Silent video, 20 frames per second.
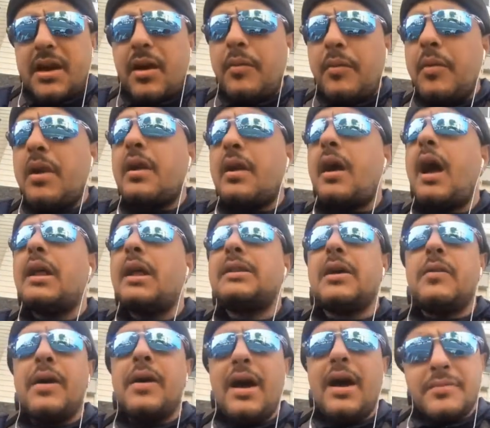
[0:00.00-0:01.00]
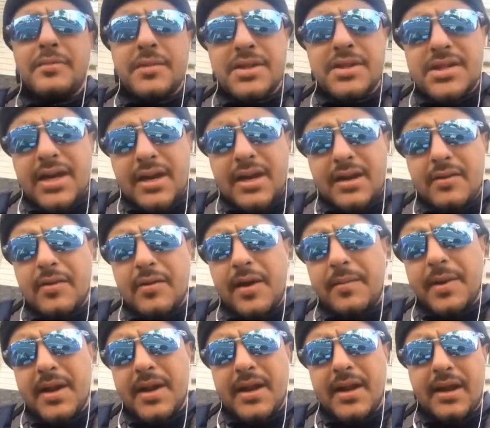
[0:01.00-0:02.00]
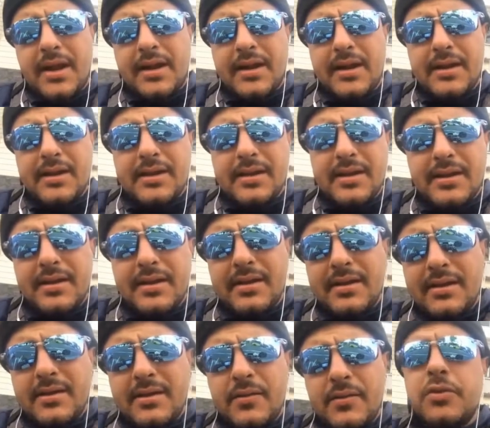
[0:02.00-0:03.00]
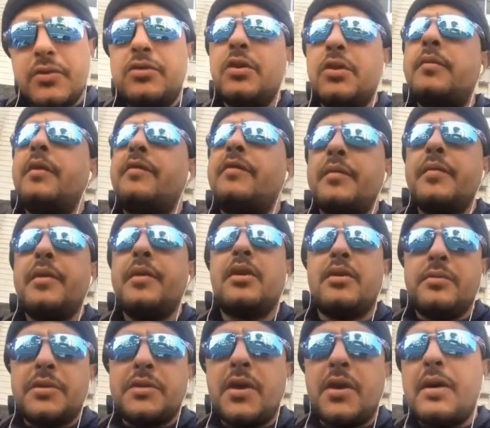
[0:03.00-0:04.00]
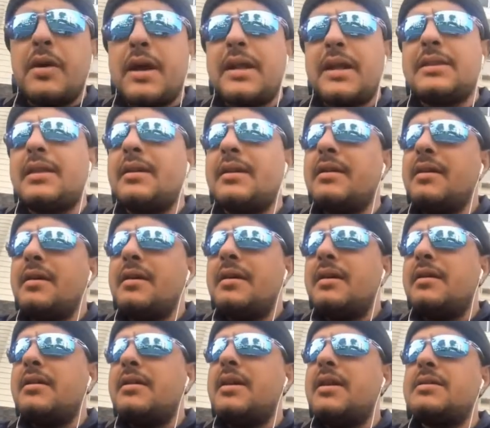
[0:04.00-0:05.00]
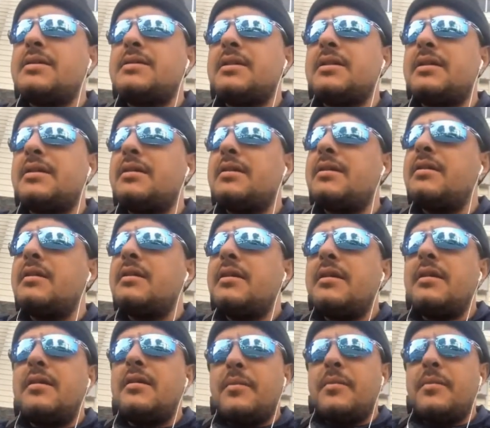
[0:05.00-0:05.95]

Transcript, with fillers: عمرها حتى واحد ما تجرأ ويعملها الحكاية دي وانتوما في بالكم توا خاطر الناس آه،